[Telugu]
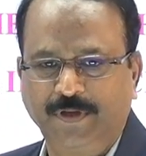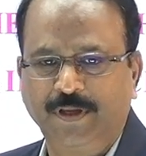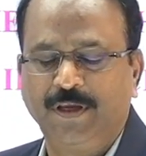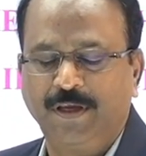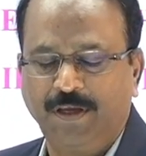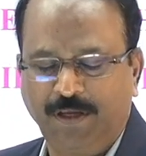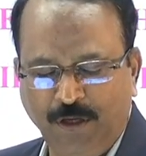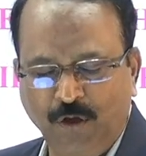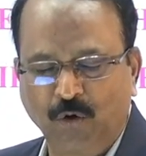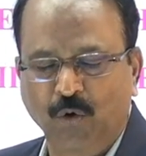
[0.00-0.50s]
ఈ
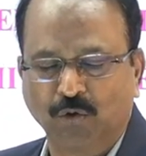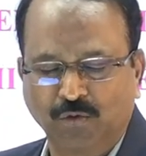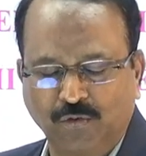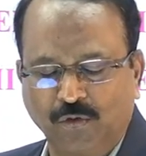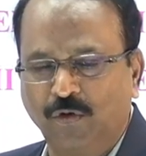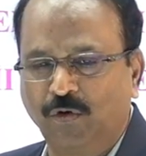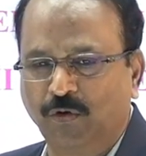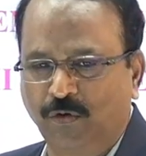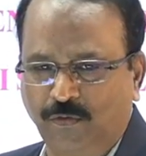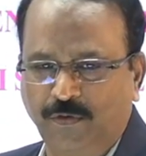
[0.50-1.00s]
ఈ
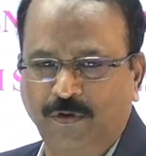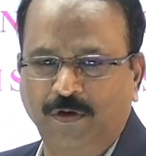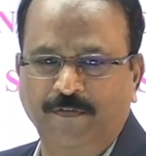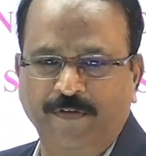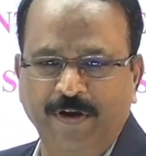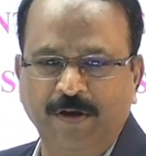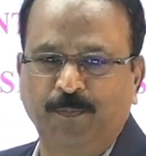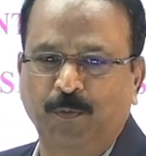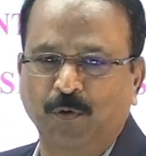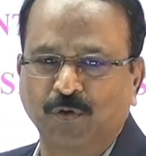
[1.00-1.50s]
రోజుల్లో
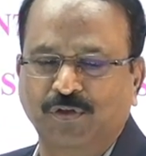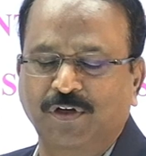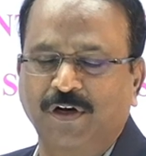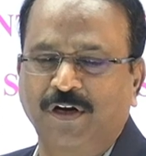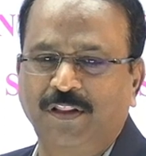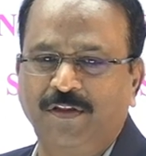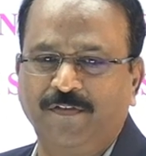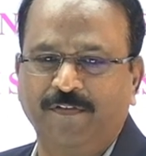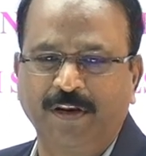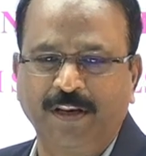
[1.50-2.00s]
ఈ పోస్ట్
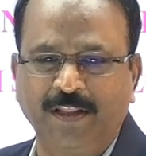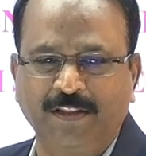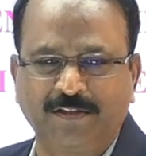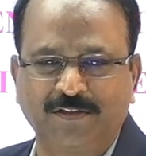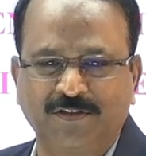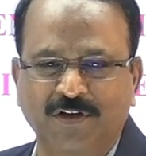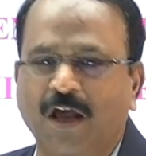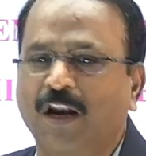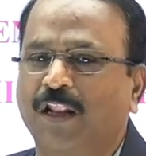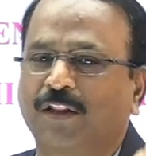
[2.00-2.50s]
అనేది వెరీ
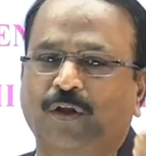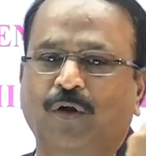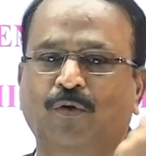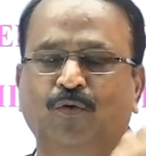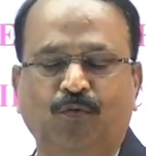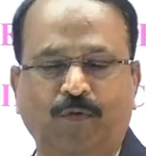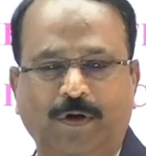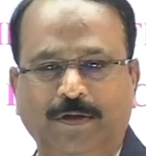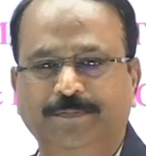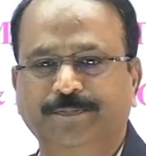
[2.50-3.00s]
చాలా
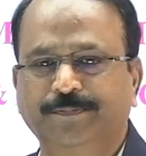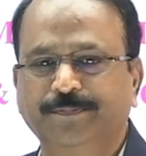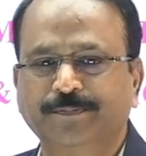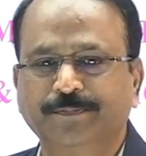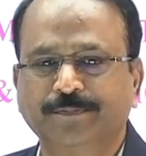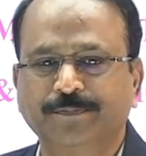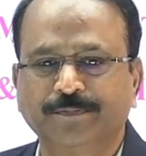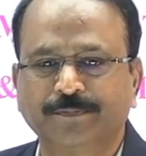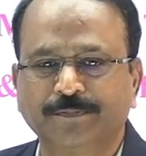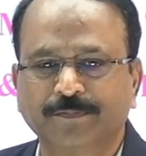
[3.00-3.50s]
తక్కువ
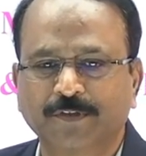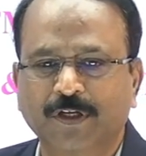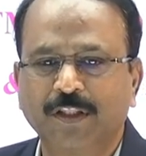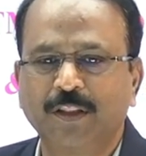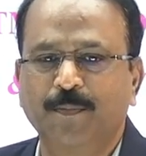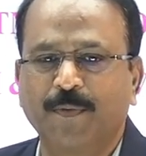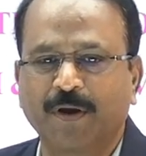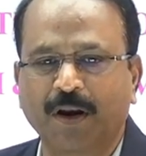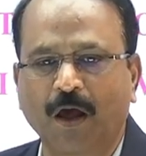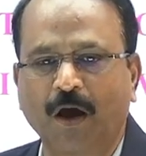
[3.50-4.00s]

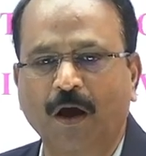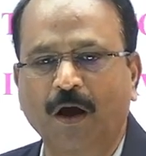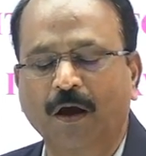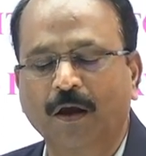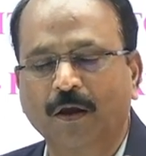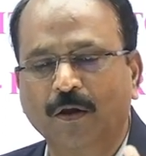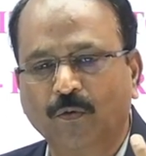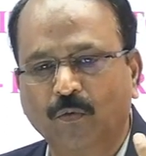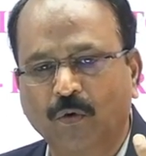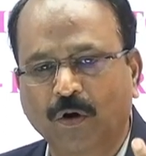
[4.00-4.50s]
ఇది మన
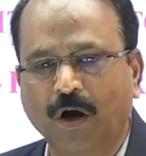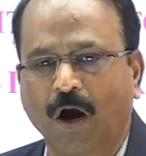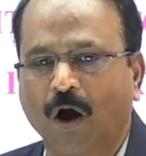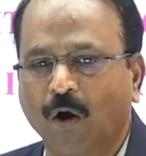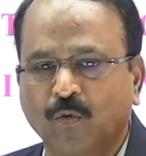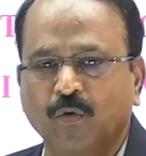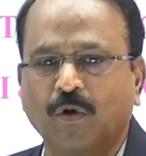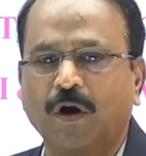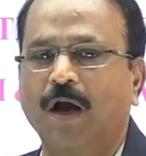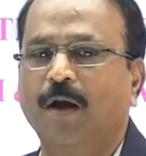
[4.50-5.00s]
ఒక
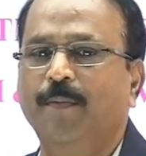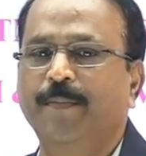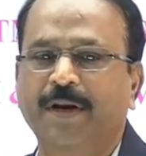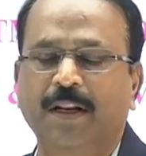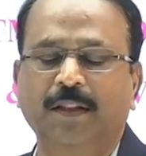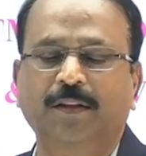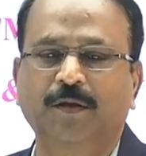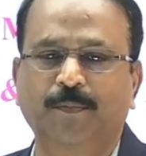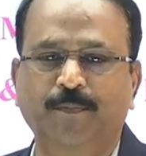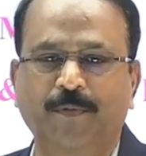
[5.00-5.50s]
హక్కుగా
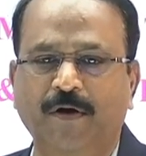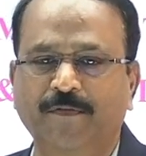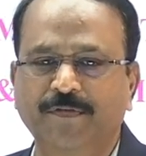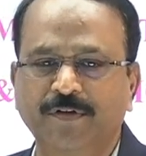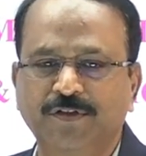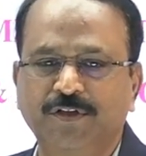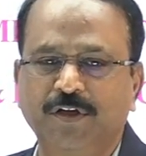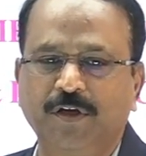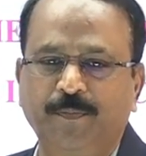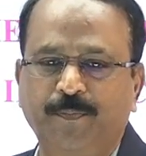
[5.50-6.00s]
మీరంతా
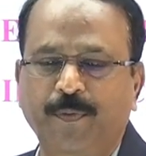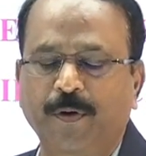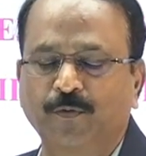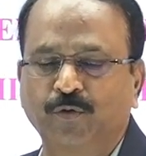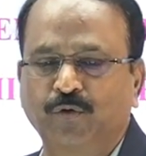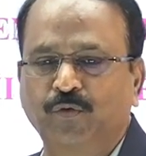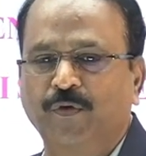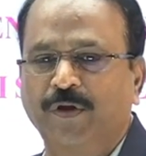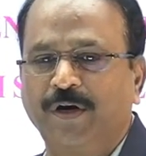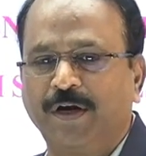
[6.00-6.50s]
భావించి
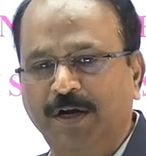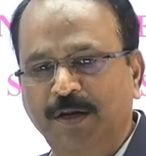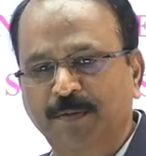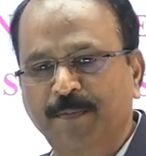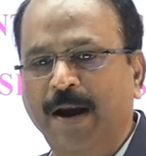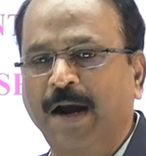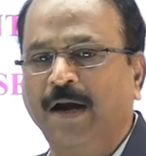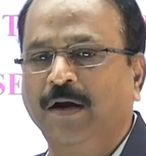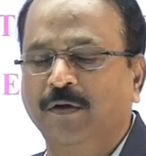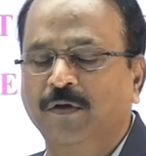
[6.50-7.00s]
ప్రభుత్వాన్ని
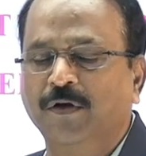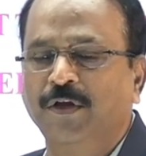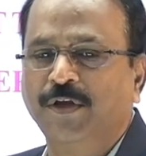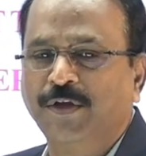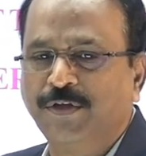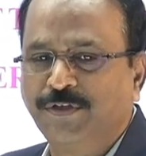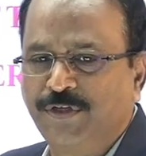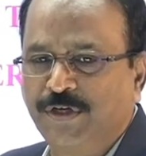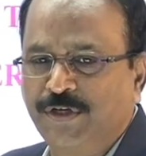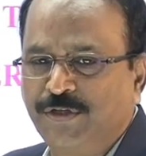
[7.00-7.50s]
డిమాండ్
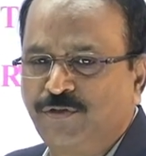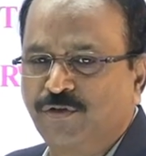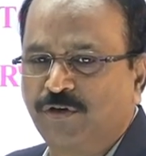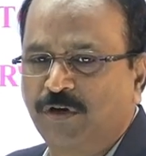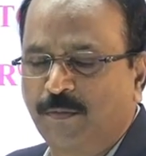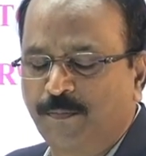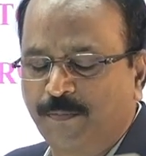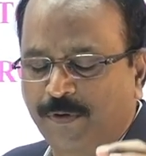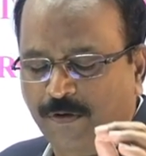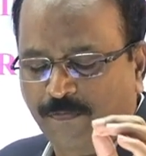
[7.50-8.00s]
చేయొచ్చు
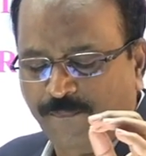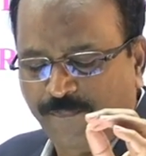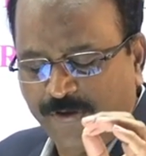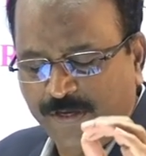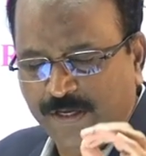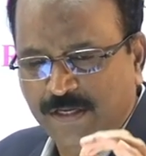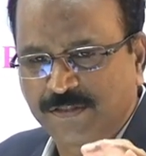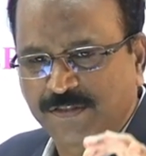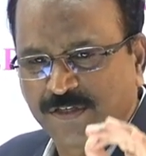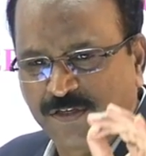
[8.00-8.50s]
నంబర్ ఆఫ్
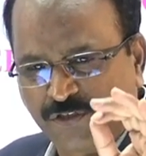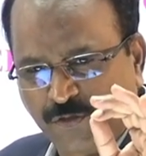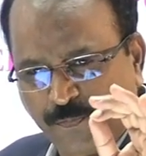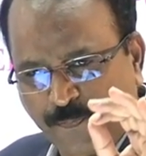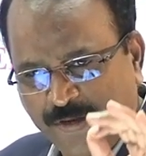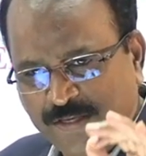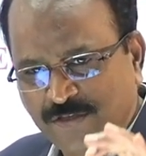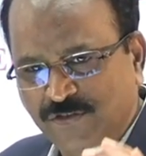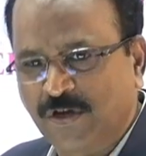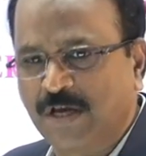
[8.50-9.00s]
వేకెన్సీస్
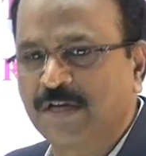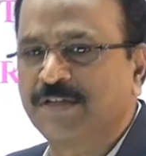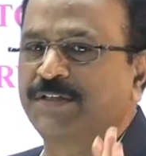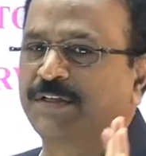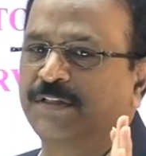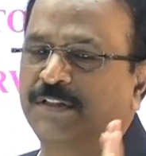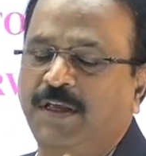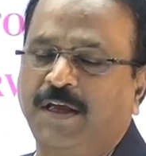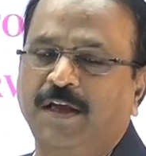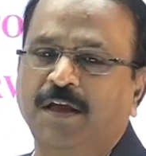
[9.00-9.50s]

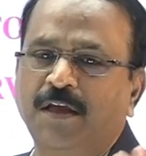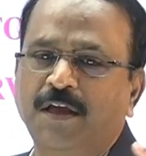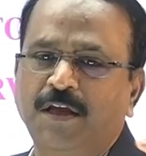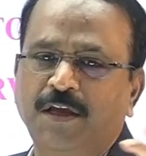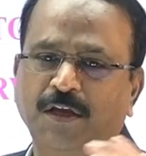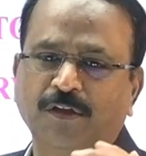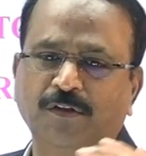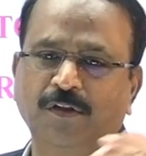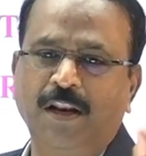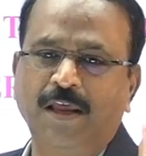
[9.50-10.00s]
పెంచాల్సింది
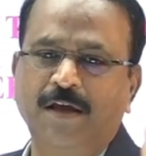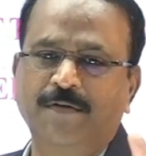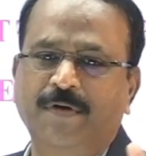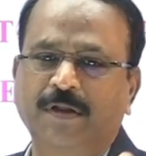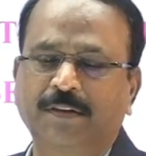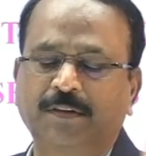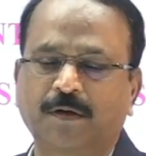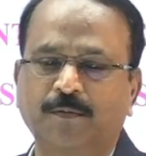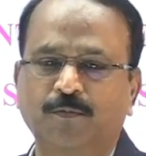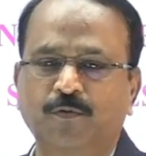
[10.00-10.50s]
ఇందులో
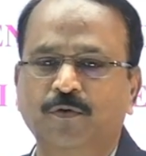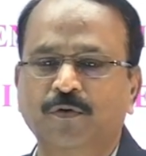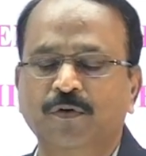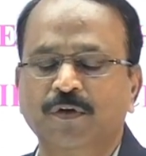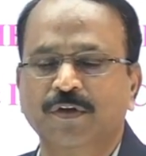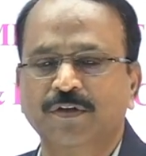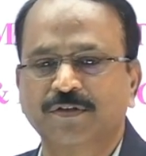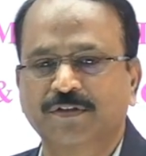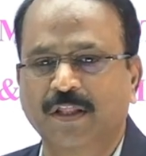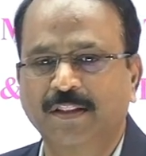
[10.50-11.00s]
ఏమాత్రము
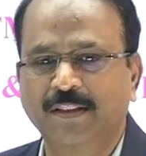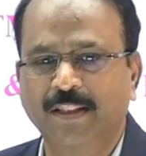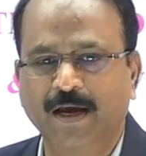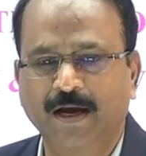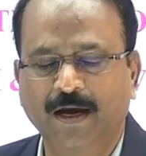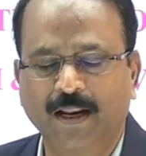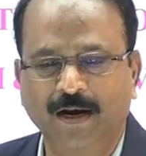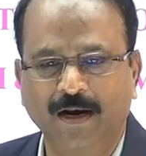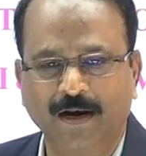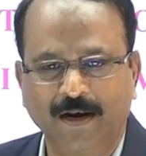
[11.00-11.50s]

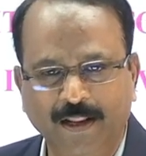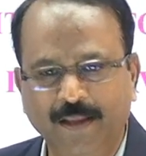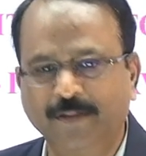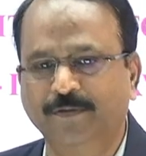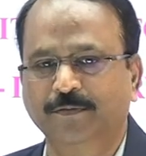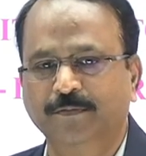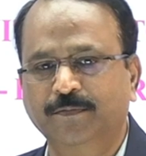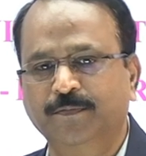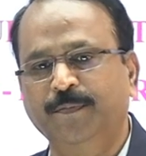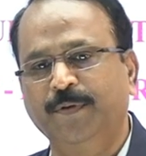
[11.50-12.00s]
సందేహం
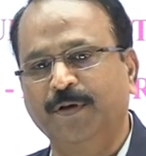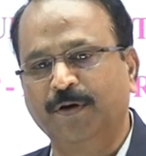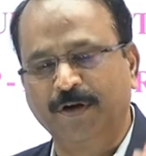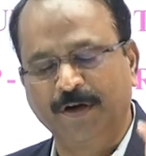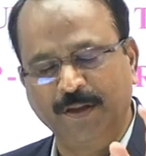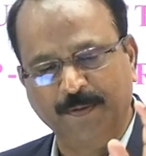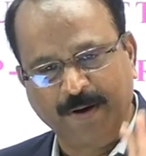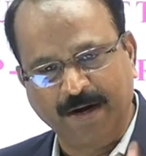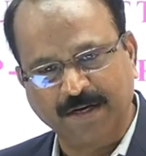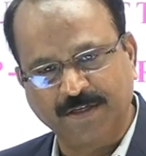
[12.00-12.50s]
లేదు మీరు
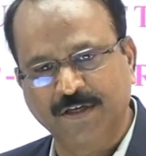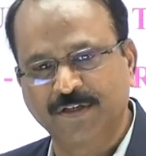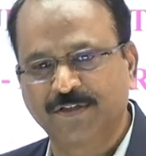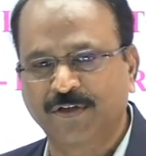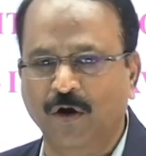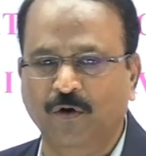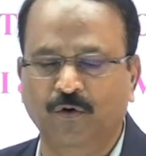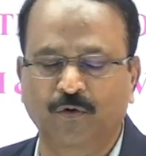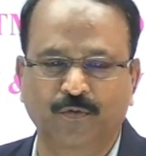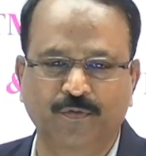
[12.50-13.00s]
డిమాండ్
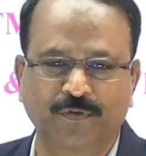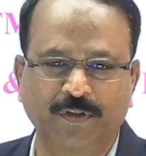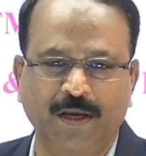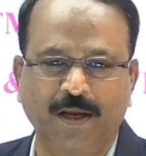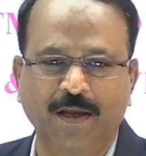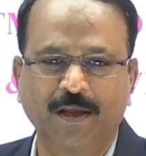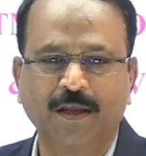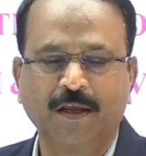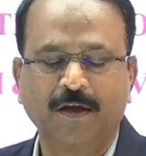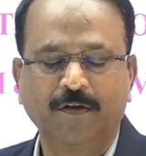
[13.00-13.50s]
చేసే హక్కు ఉంది
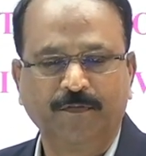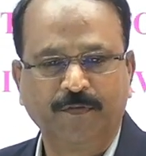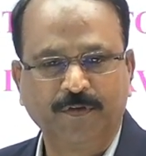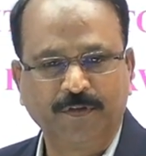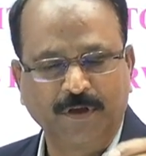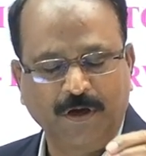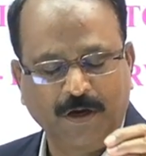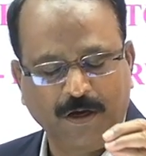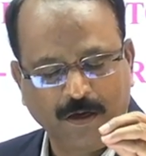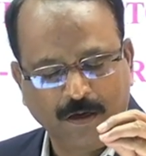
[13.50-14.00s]

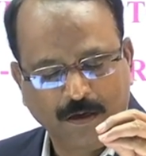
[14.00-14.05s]
వివిధ